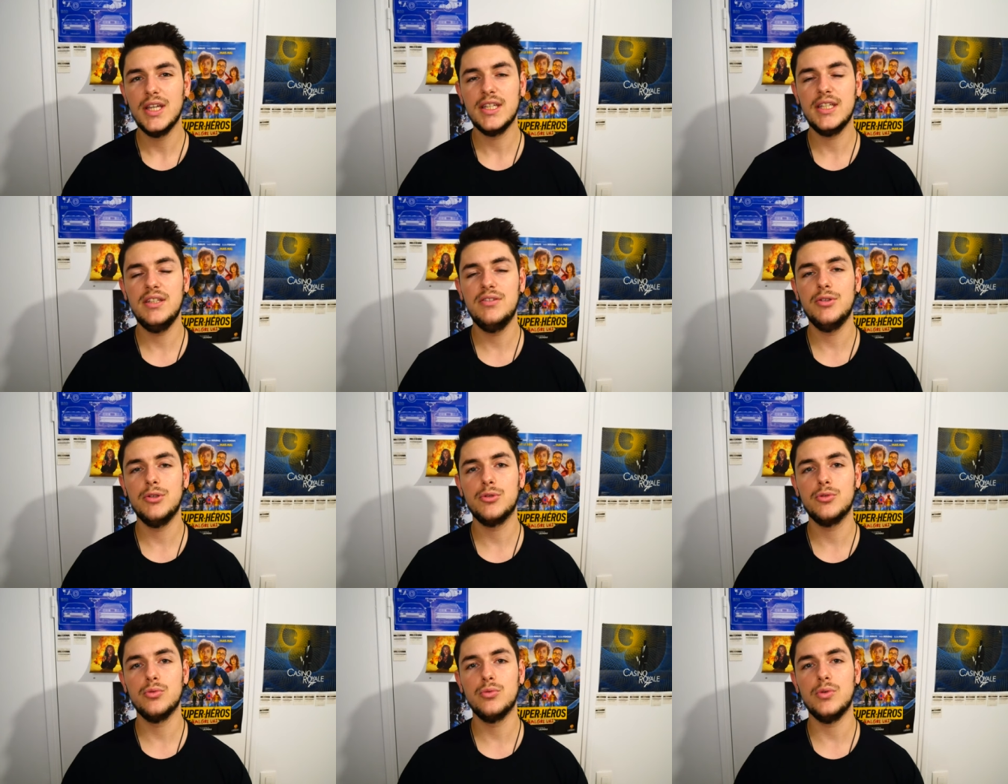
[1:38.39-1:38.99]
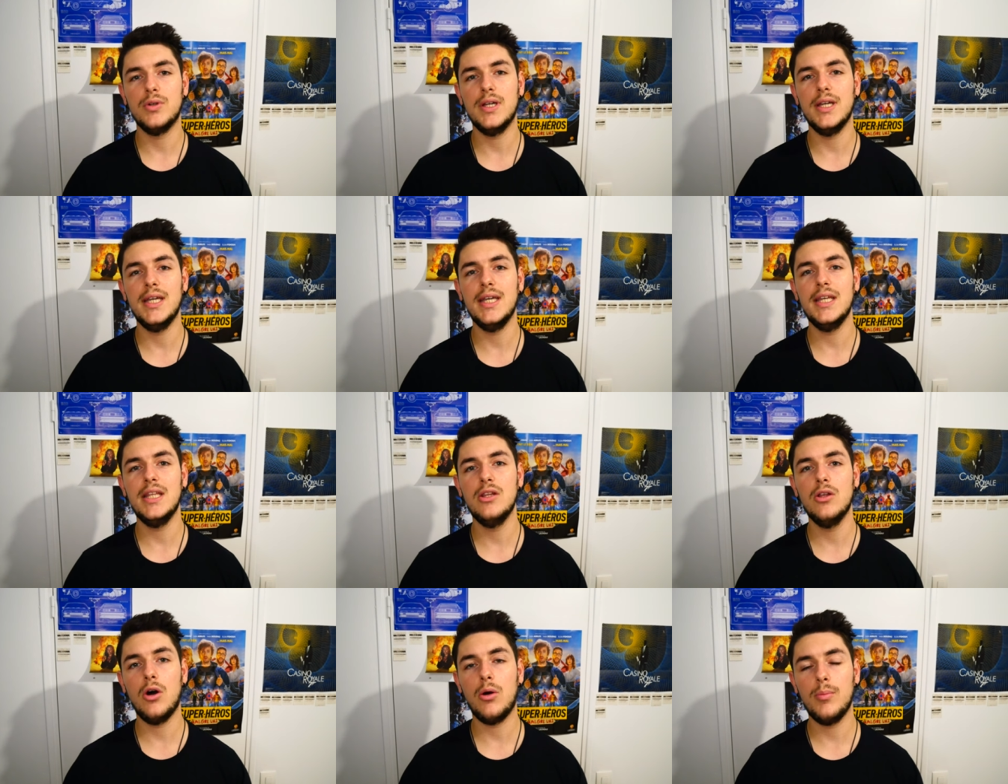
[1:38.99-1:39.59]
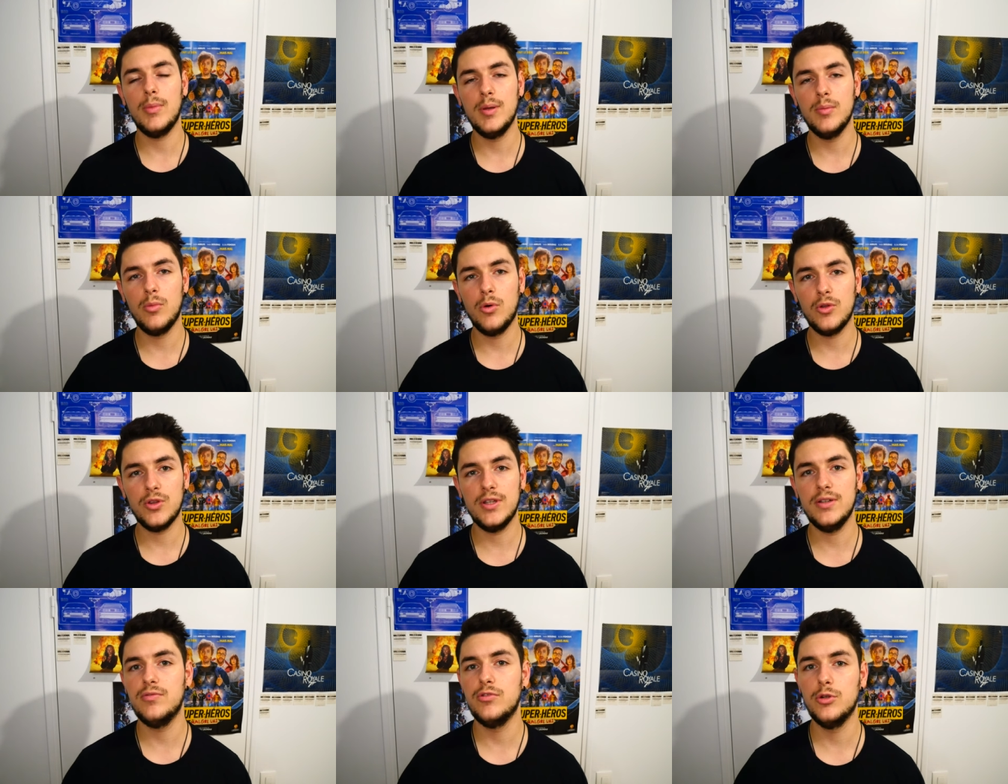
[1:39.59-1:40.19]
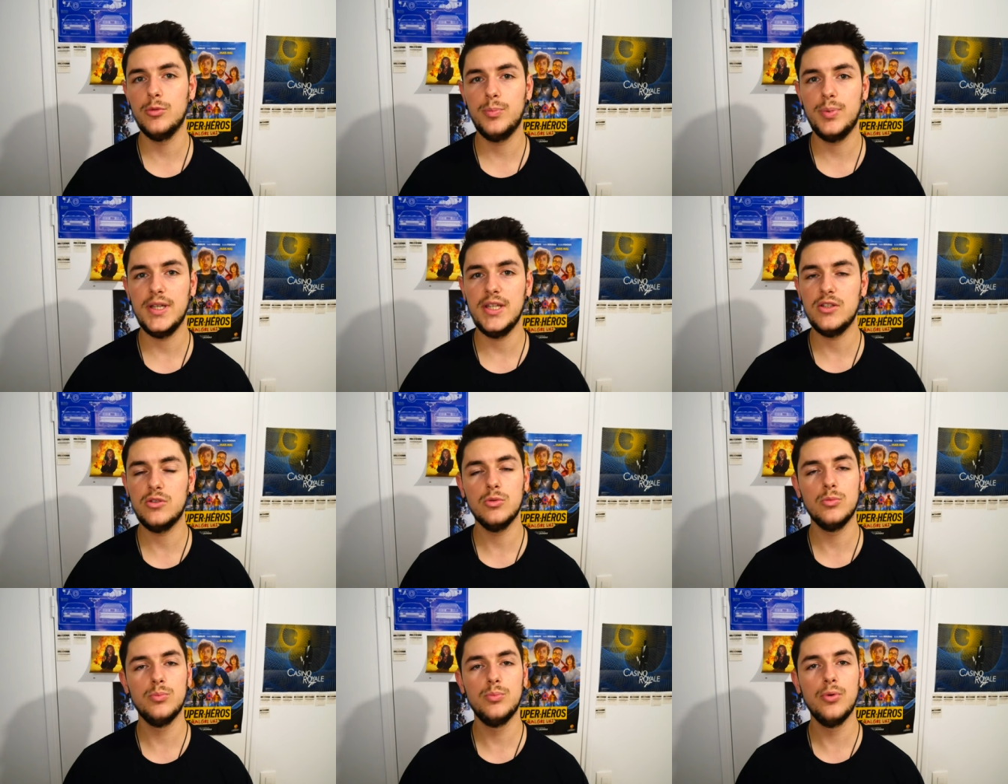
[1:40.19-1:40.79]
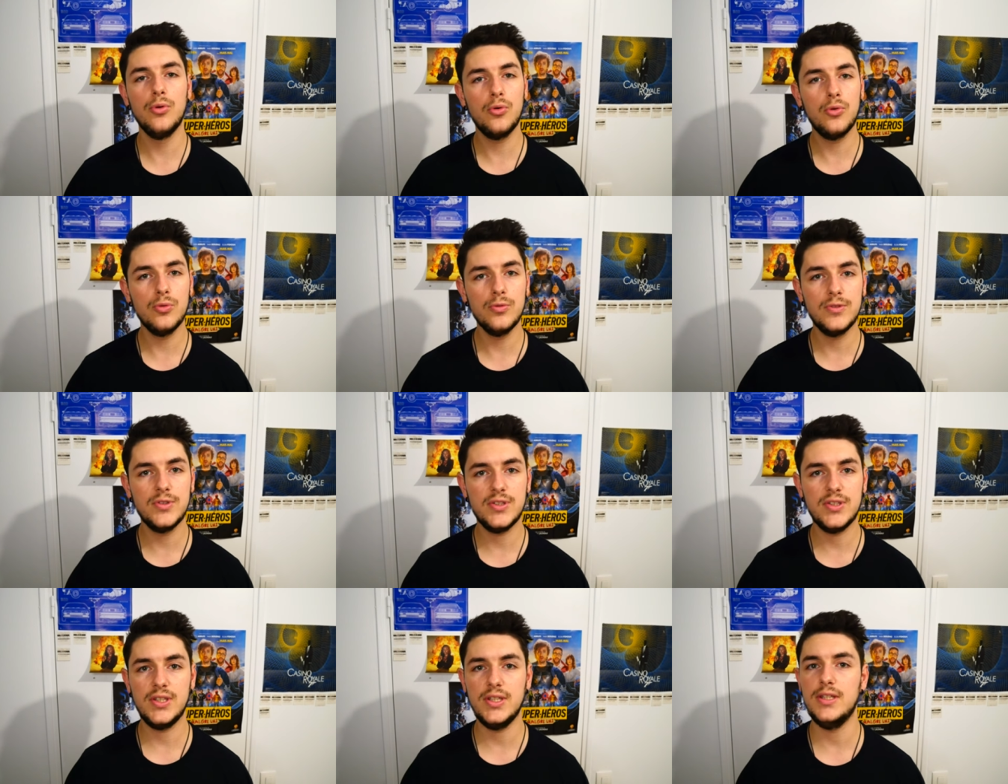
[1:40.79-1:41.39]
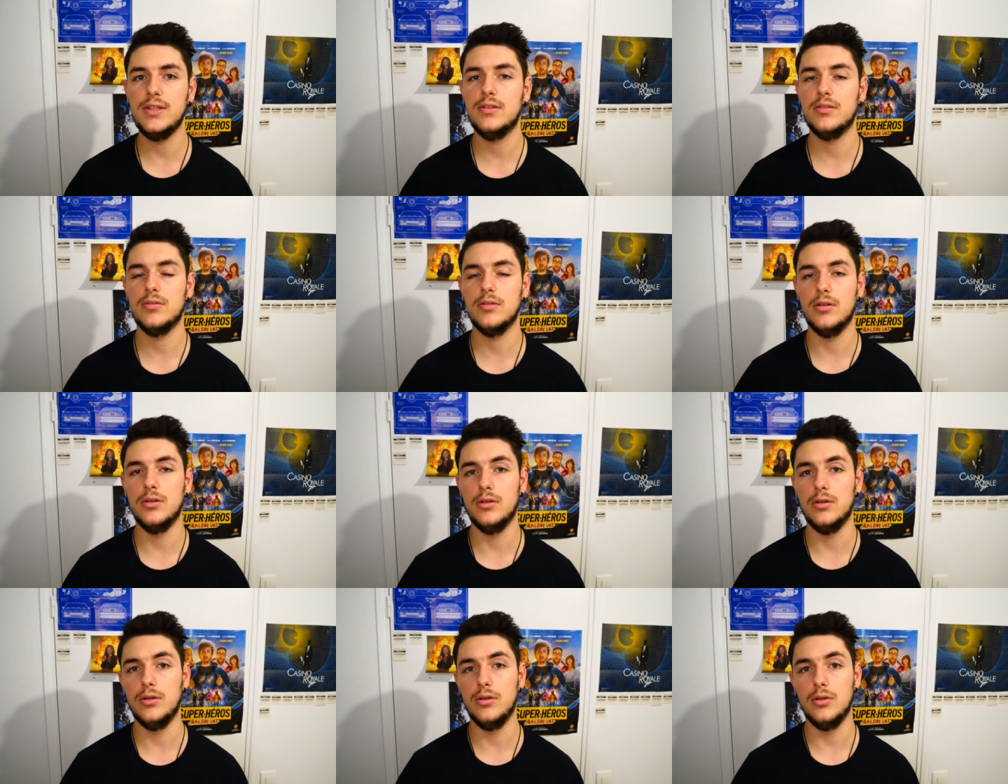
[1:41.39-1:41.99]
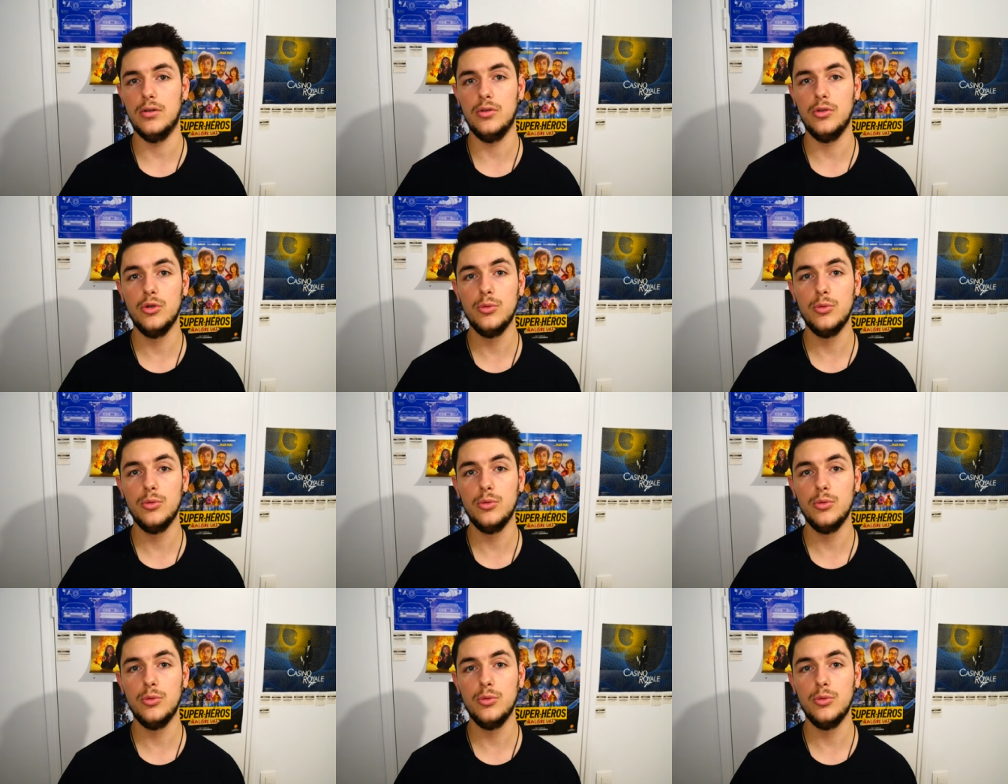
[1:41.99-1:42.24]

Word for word: qu'ils se sont énormément développés ils ont beaucoup de sites euh,